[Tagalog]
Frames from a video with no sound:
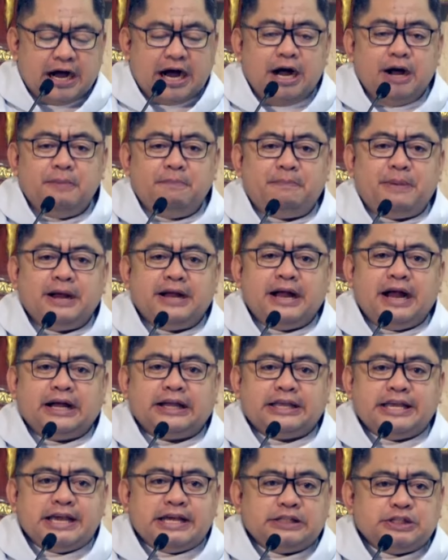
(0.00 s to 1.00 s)
ang
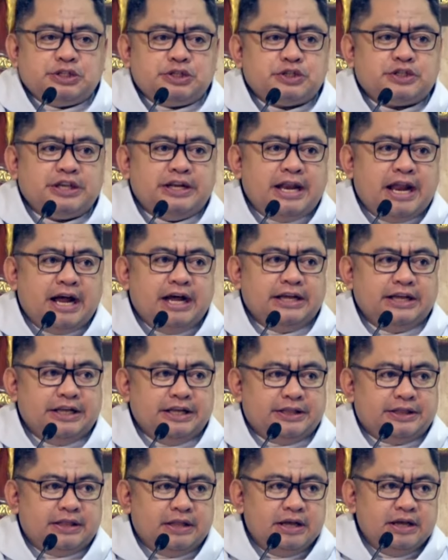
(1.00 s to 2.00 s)
pag-akyat sa
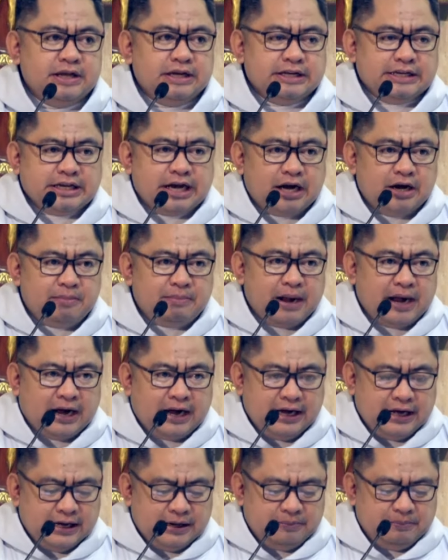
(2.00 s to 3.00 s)
langit ng
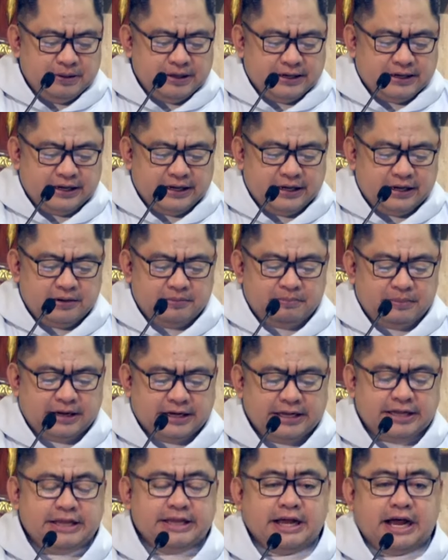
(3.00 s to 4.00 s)
mahal na Birheng
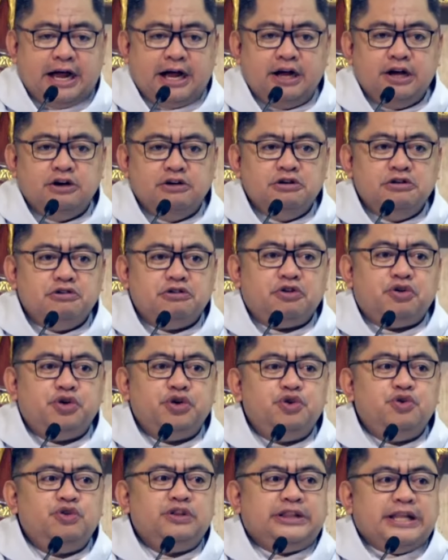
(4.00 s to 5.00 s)
Maria o
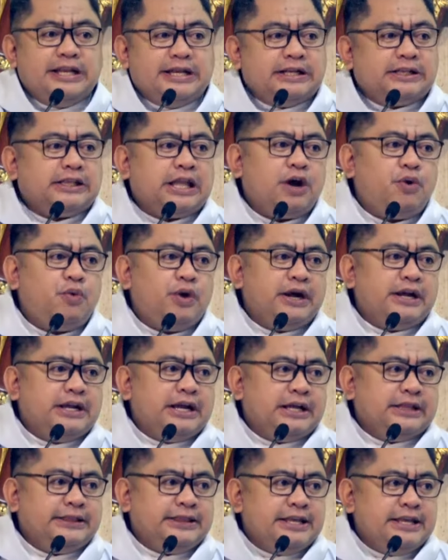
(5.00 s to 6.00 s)
yung tinatawag
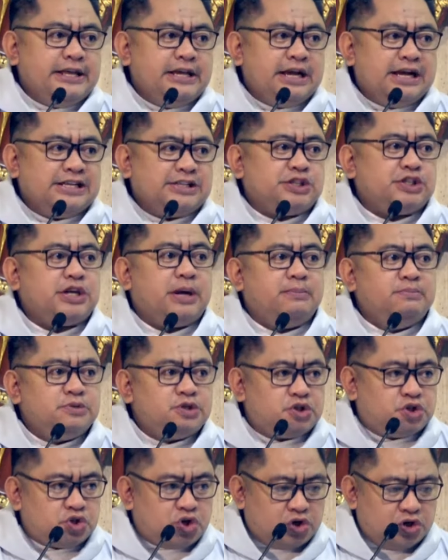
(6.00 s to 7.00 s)
nating
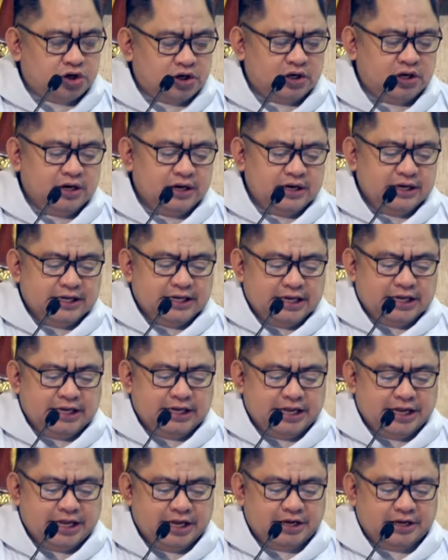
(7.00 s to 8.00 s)
Assumption
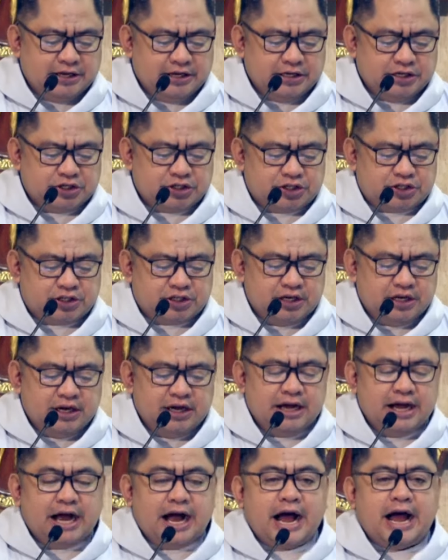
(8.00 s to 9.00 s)
in English
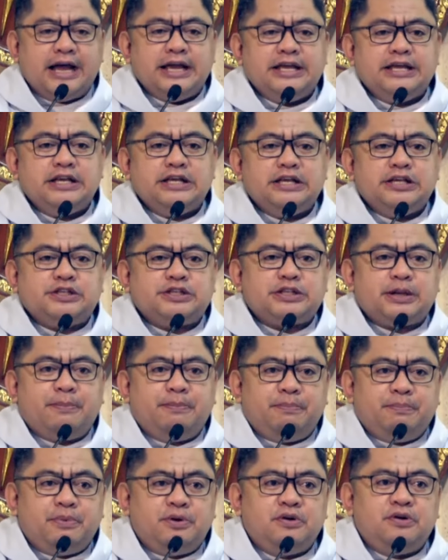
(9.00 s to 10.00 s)
ay isa
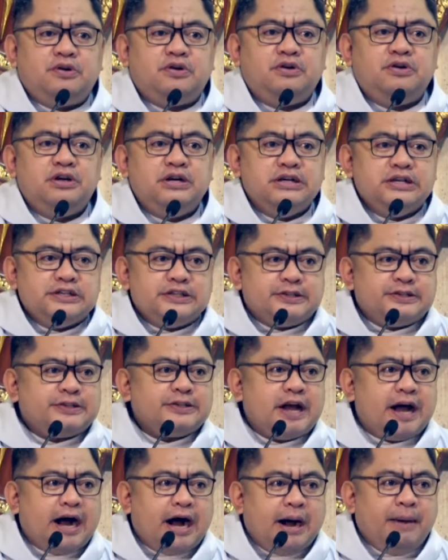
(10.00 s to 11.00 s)
po
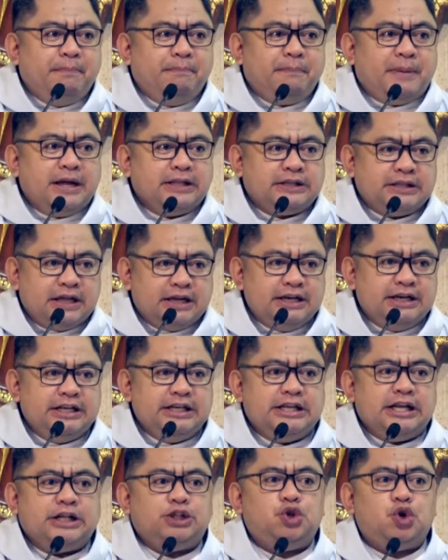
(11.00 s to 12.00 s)
sa apat
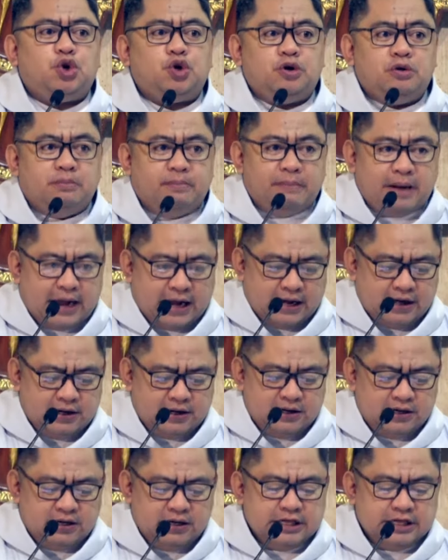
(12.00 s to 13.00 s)
na dogma
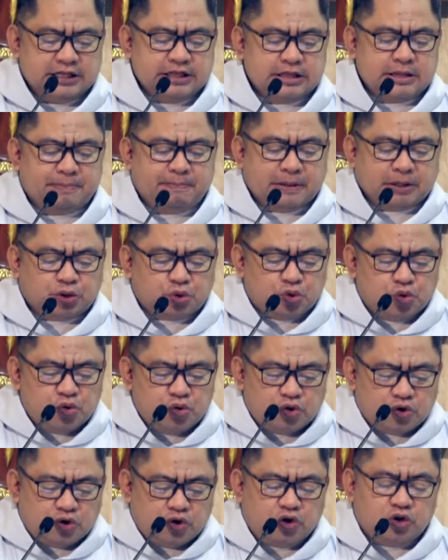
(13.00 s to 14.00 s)
na
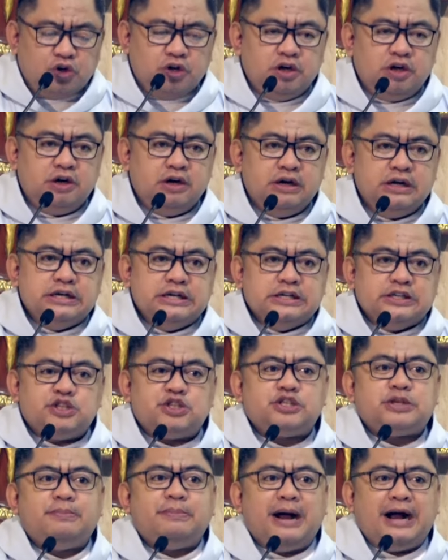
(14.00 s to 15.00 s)
patungkol
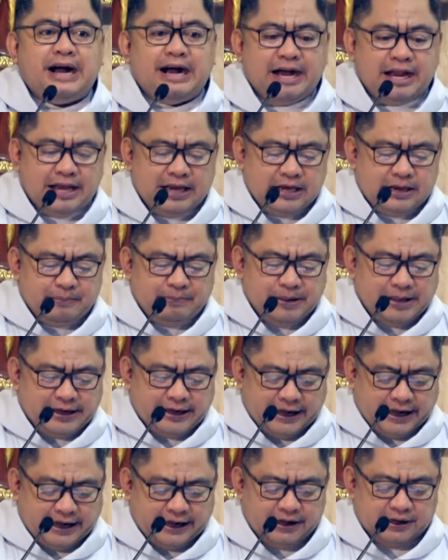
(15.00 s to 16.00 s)
sa mahal na
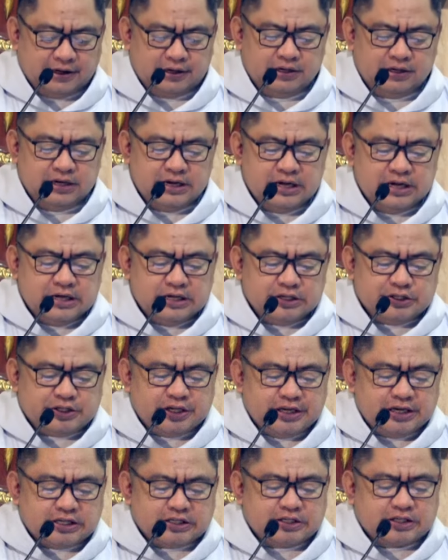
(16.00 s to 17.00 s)
Birhen.
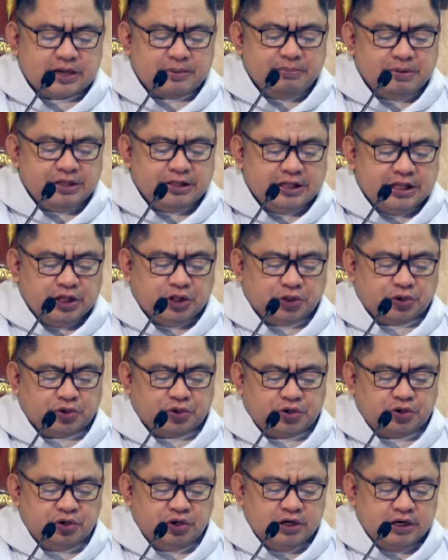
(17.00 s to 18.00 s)
Sinasabi
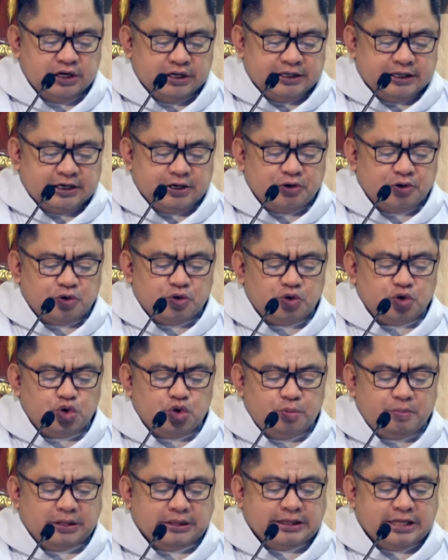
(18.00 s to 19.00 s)
dito na noong
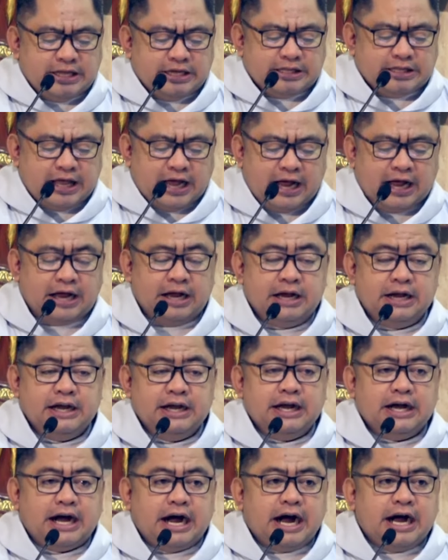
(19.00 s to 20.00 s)
dumating na
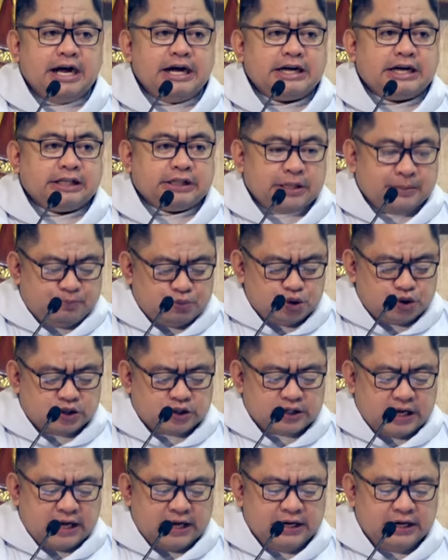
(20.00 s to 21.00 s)
ang
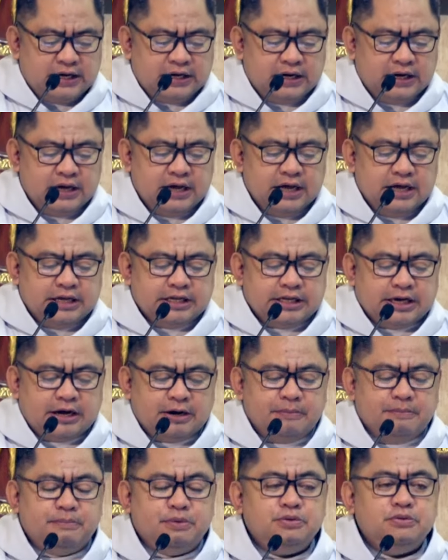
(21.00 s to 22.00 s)
katapusan ng
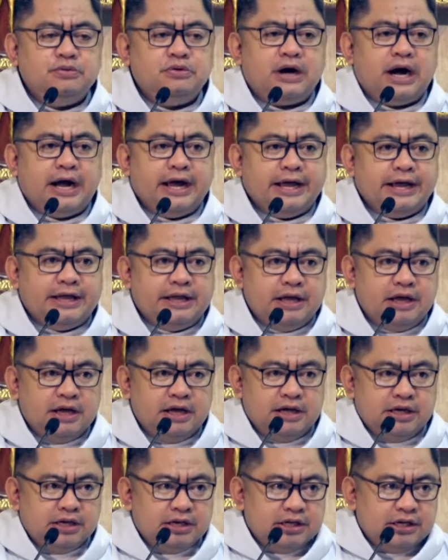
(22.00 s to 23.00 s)
buhay
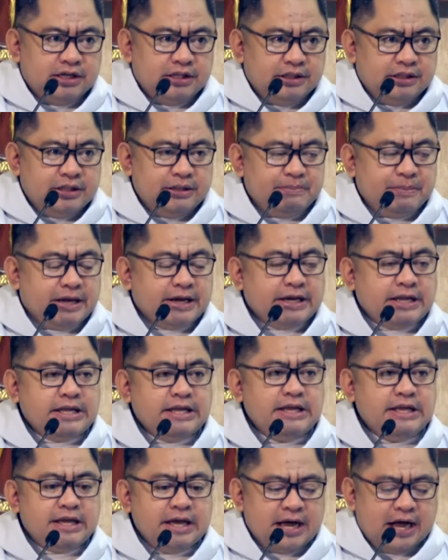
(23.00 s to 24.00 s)
ni
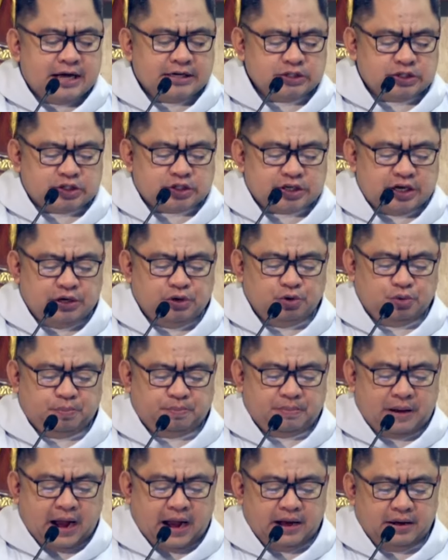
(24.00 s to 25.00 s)
Maria sa
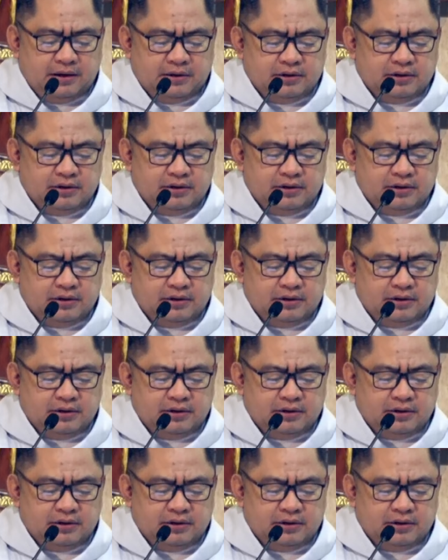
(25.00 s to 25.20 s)
lupa,